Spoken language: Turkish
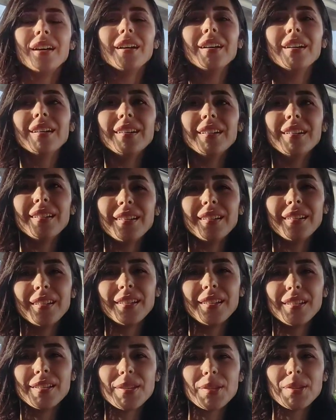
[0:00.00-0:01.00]

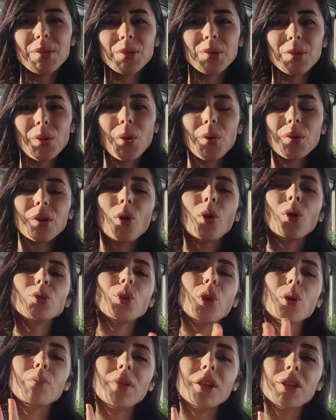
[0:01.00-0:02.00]
E, sonra
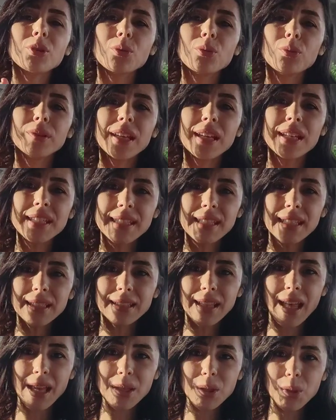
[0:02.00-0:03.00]
10-15 gün
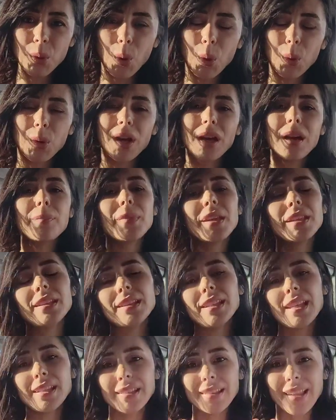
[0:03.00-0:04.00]
geçtikten sonra beni
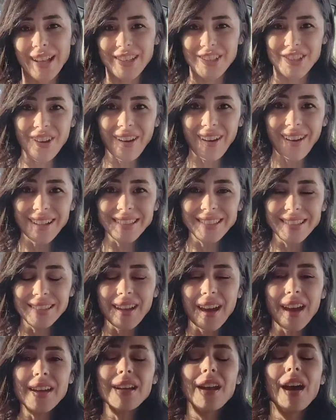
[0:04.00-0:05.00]
yeniden
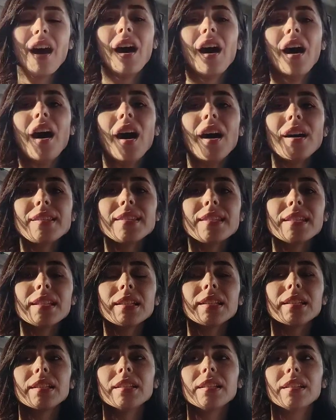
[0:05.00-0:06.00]
çağırdılar. Artık
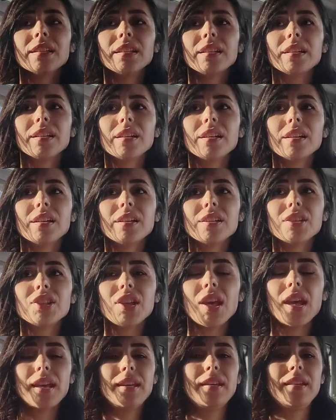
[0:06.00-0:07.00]
e,
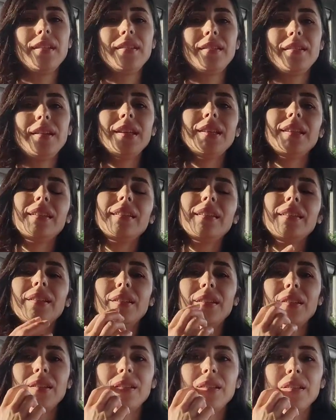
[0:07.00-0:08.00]
şey hani
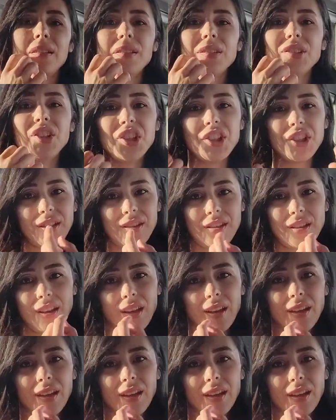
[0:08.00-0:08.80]
diş